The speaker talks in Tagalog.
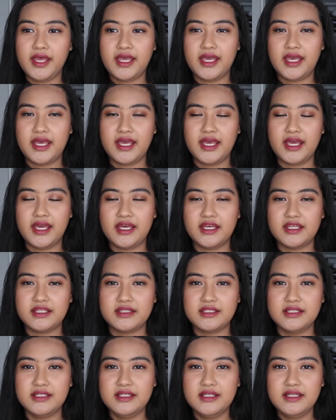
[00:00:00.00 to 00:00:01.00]

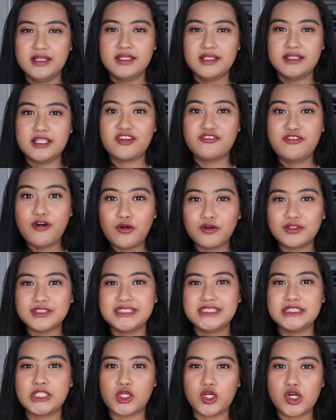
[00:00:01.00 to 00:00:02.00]
and
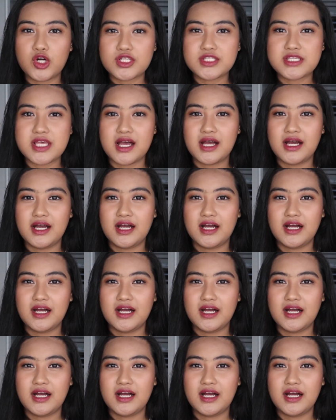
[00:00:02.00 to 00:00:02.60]
nag-focus din ako sa